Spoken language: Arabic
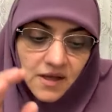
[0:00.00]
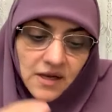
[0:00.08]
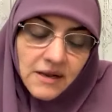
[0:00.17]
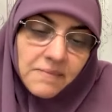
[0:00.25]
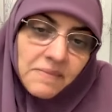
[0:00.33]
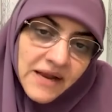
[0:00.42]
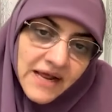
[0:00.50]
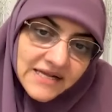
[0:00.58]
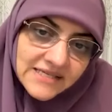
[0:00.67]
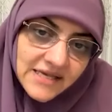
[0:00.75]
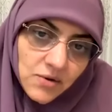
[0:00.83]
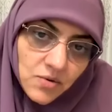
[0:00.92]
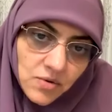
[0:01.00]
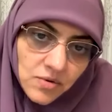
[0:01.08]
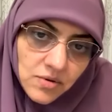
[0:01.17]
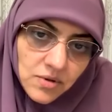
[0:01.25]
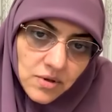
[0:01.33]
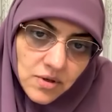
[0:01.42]
لما انا اسعى له
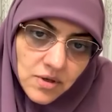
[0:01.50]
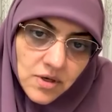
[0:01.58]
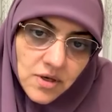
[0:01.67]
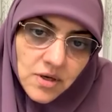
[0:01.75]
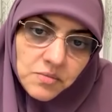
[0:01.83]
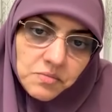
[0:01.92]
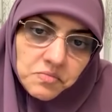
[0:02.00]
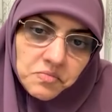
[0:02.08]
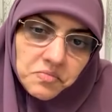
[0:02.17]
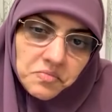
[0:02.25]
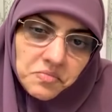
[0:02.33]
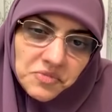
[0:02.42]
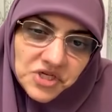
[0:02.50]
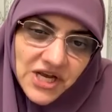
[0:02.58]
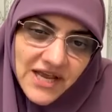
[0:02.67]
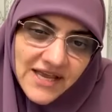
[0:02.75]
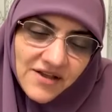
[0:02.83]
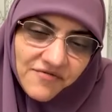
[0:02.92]
مش
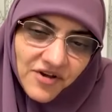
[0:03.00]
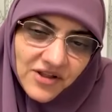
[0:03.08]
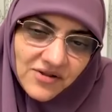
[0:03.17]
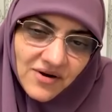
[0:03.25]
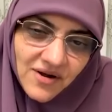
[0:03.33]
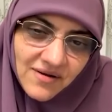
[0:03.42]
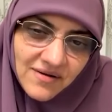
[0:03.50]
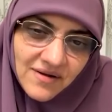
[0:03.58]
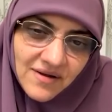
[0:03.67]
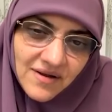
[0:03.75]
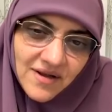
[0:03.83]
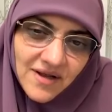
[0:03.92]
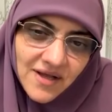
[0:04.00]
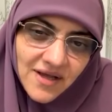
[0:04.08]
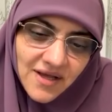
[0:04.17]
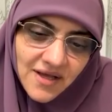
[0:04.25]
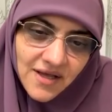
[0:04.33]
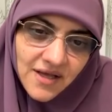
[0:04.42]
هيجي فتره
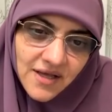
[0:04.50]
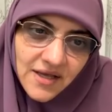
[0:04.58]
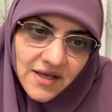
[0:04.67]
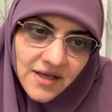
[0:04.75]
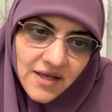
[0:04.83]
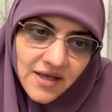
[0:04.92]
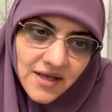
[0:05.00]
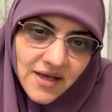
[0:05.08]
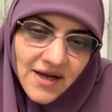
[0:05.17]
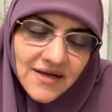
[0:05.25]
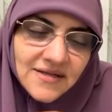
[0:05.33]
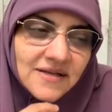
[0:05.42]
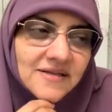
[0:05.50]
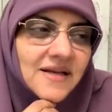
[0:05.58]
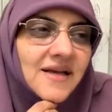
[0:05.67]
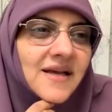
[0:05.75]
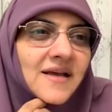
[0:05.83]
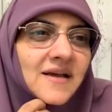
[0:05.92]
آه، حته
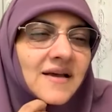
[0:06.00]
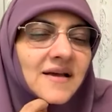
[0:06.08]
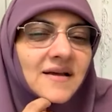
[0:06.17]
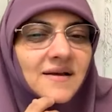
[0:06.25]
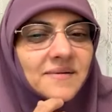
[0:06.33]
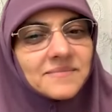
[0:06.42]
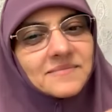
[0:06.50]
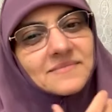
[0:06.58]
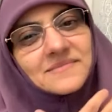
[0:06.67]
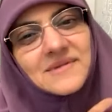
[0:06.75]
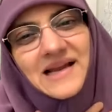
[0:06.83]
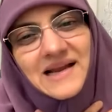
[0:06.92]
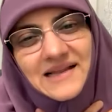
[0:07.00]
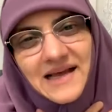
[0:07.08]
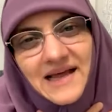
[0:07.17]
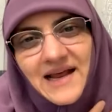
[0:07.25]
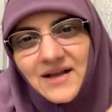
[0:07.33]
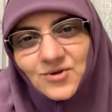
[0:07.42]
ايه آه، انا
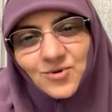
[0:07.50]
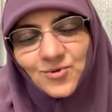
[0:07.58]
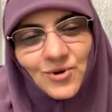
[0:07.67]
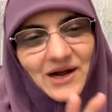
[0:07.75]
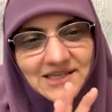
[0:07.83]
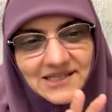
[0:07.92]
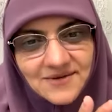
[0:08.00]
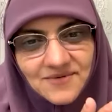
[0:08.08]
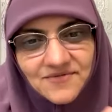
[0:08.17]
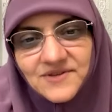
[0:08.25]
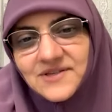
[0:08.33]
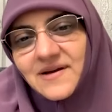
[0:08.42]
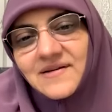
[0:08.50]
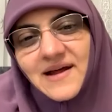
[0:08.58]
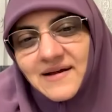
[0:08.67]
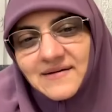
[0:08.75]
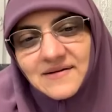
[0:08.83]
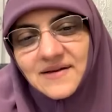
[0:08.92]
اتخنقت وعايزه اسيب الفيس آه،
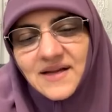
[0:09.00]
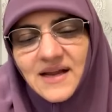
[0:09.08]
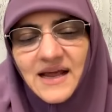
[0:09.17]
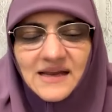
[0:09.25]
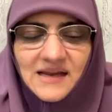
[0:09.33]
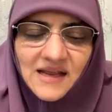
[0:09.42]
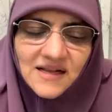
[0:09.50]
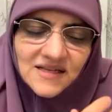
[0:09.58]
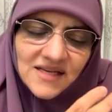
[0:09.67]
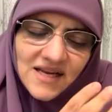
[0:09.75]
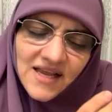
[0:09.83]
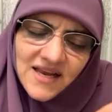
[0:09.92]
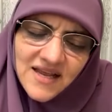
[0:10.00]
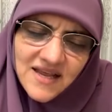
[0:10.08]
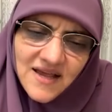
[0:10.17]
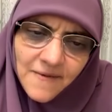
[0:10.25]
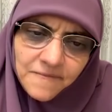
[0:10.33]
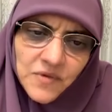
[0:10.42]
لا ليه لانك انت ليكي
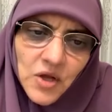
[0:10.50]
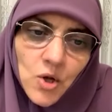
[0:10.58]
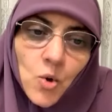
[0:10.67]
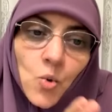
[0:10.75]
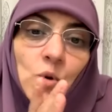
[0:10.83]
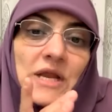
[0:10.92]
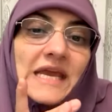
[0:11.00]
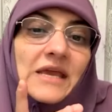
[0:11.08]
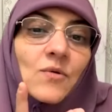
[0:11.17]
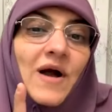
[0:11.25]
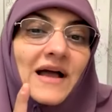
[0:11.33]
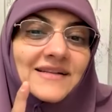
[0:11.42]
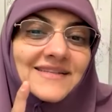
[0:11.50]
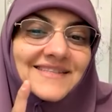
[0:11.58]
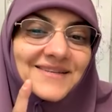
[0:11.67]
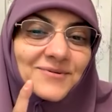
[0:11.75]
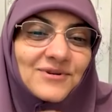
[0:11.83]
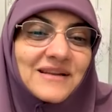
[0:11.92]
نيه وليكي
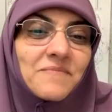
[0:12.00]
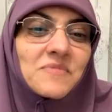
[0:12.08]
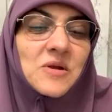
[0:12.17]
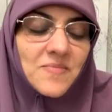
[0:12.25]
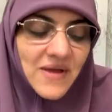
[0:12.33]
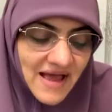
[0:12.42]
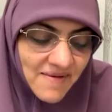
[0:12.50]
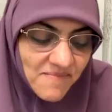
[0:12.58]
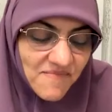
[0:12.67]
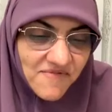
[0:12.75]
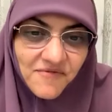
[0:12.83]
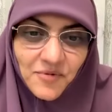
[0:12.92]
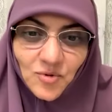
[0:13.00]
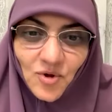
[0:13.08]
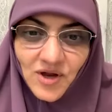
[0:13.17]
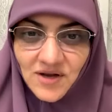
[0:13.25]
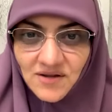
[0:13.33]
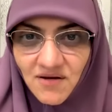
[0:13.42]
وقت وده من المهم في
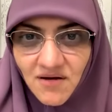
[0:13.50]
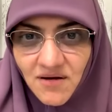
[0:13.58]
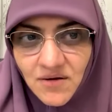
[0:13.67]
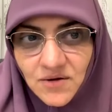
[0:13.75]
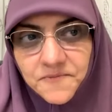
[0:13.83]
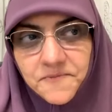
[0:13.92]
موضوع الاداره